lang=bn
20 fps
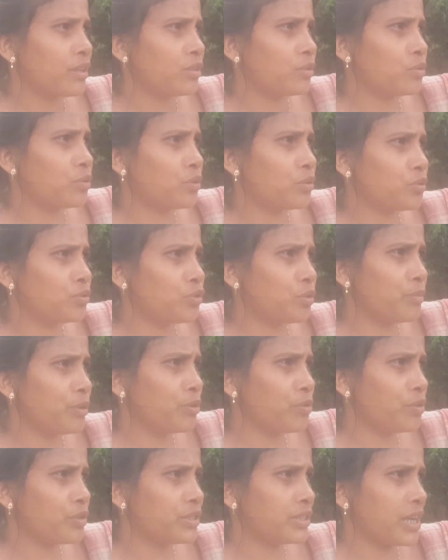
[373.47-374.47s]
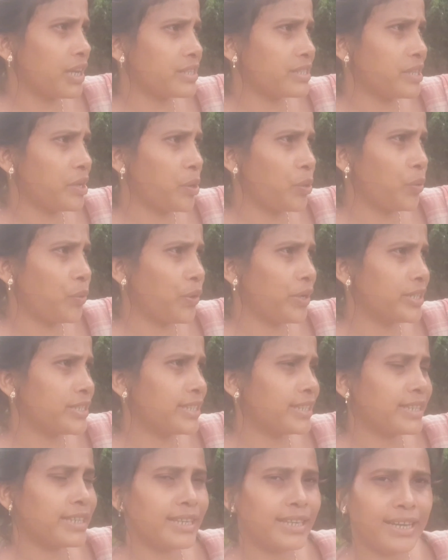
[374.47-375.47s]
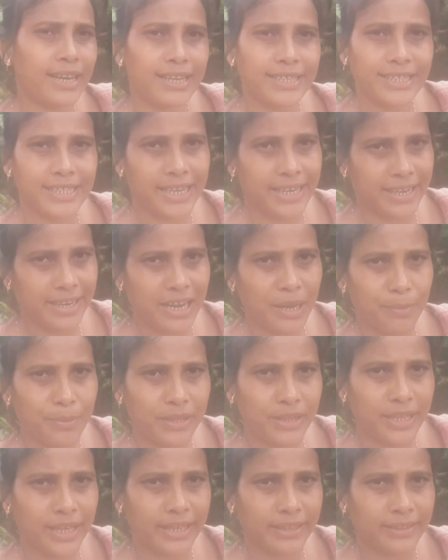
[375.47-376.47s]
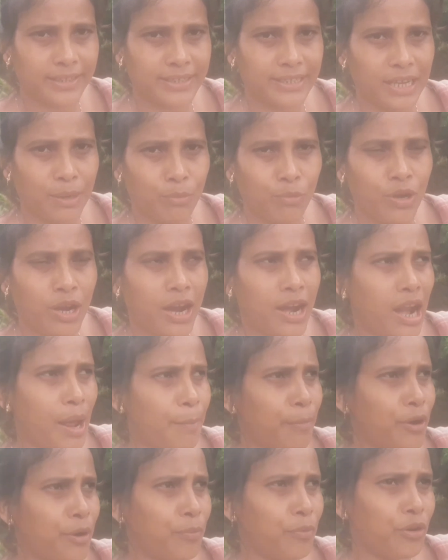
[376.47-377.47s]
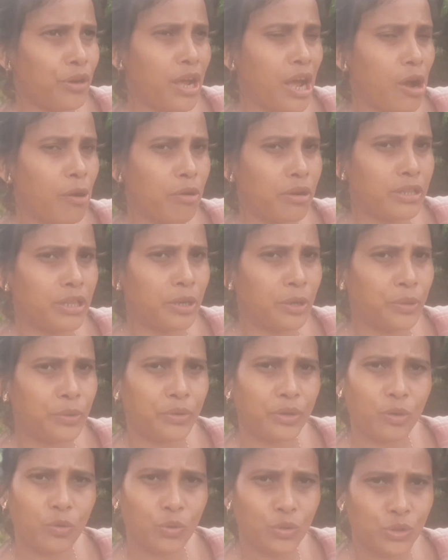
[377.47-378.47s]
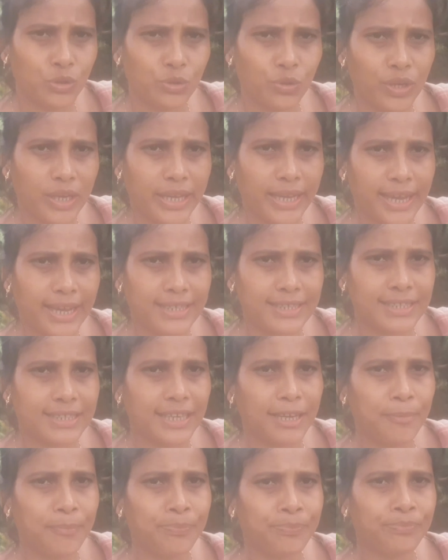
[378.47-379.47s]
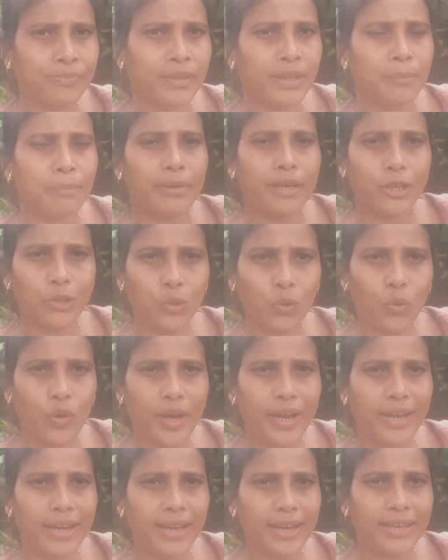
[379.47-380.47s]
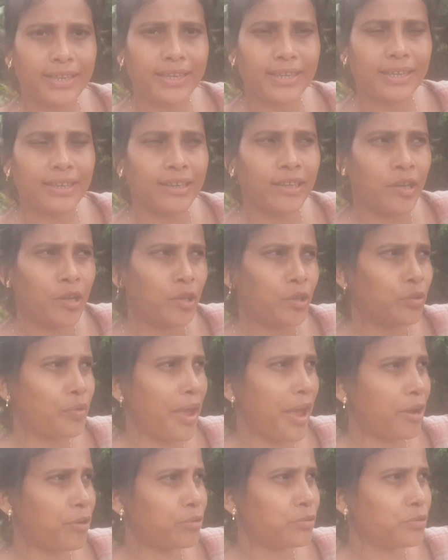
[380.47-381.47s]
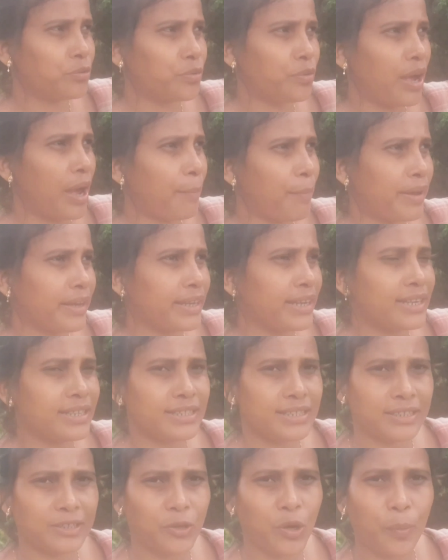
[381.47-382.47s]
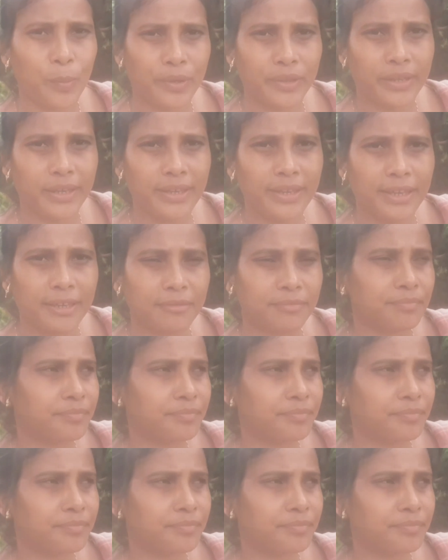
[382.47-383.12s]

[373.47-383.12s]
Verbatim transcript: তো জমিগুলো চাষ দেওয়া হয়েছে কি না সেটাই আমি দেখতে যাব আর আমার বর খাওয়া দাওয়া করে ও চলে গেছে মানে দোকানে আর কি তো এখন তো আমাকেই যেতে হবে তাই না